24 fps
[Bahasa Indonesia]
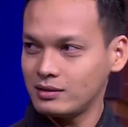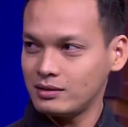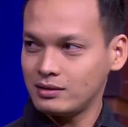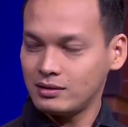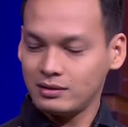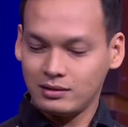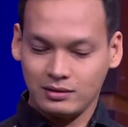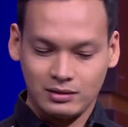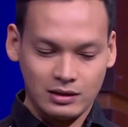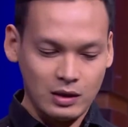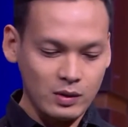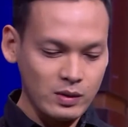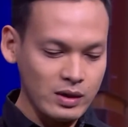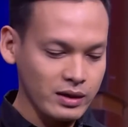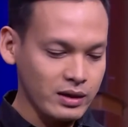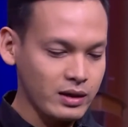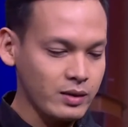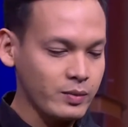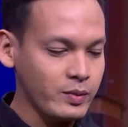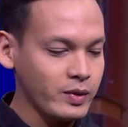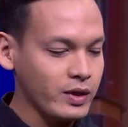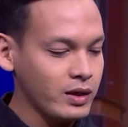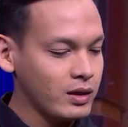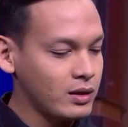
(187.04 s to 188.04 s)
Tidak tahu. Tahu
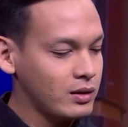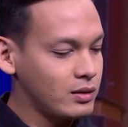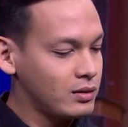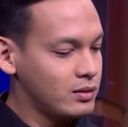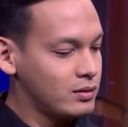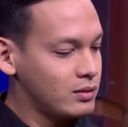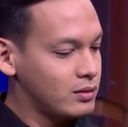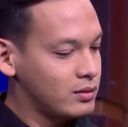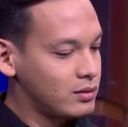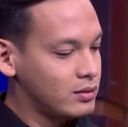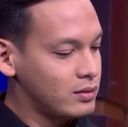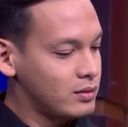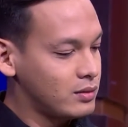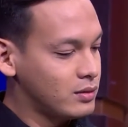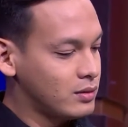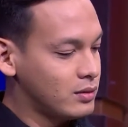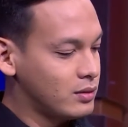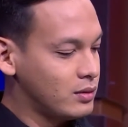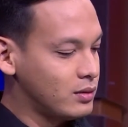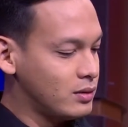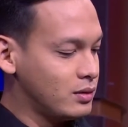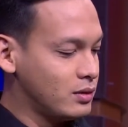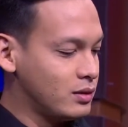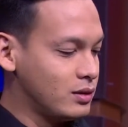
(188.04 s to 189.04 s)
nggak kenapa?
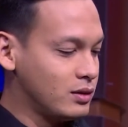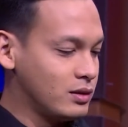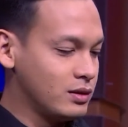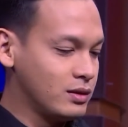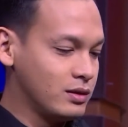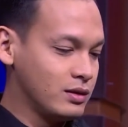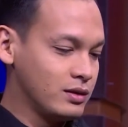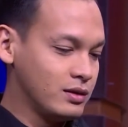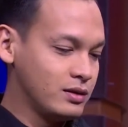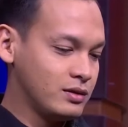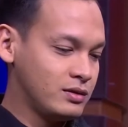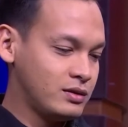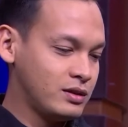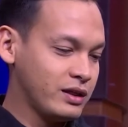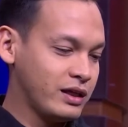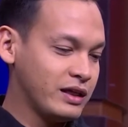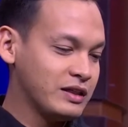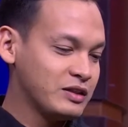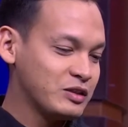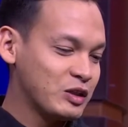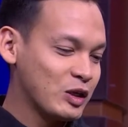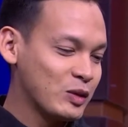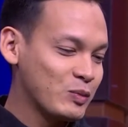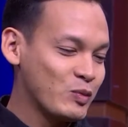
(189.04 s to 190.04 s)
Kenapa?
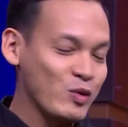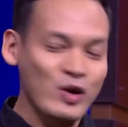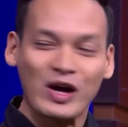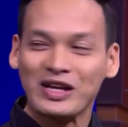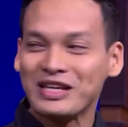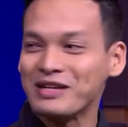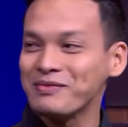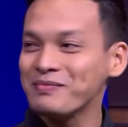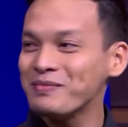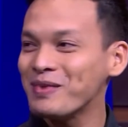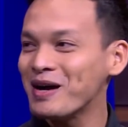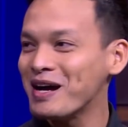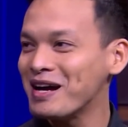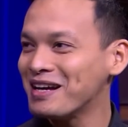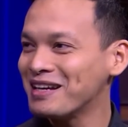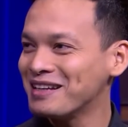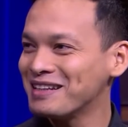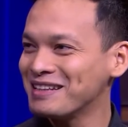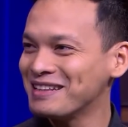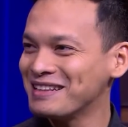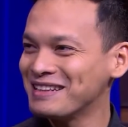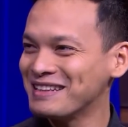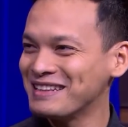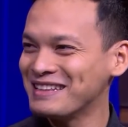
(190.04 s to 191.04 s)
Sekinclong mukanya Mbak.